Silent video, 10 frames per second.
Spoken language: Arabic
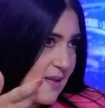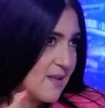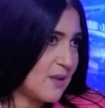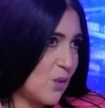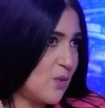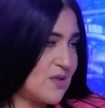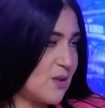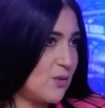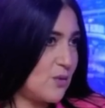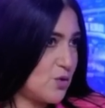تنقول
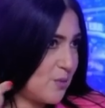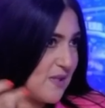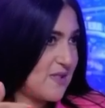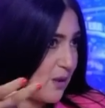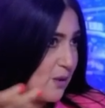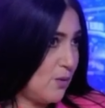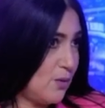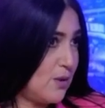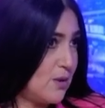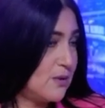تنقول شنو بغيتي
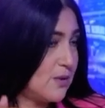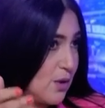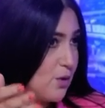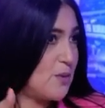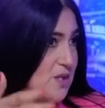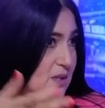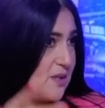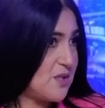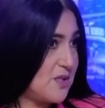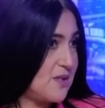نقتلو نقتلو باش
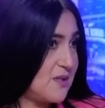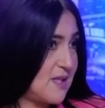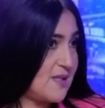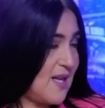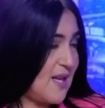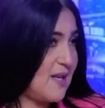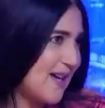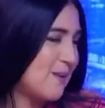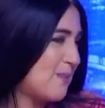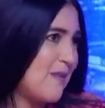باش ترتاح
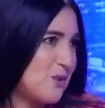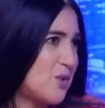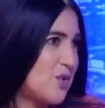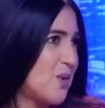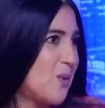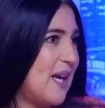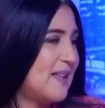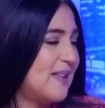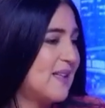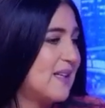ما عرفتش واش ديجا
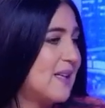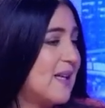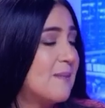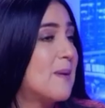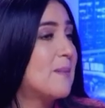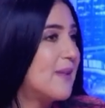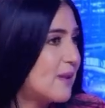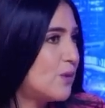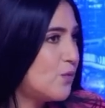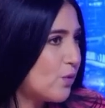وقعت لك
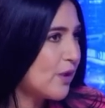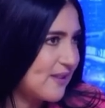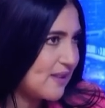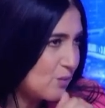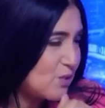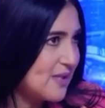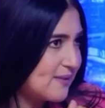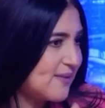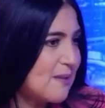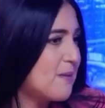داك فويغ داك الموت ديال
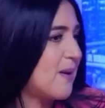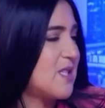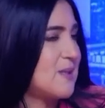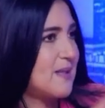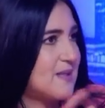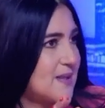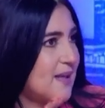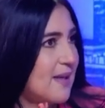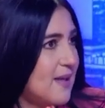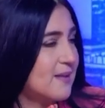الضحك ما بقاش بغات
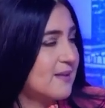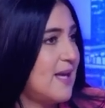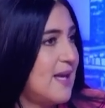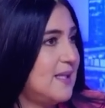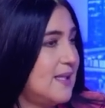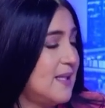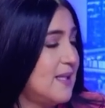تطلقنا نهائيا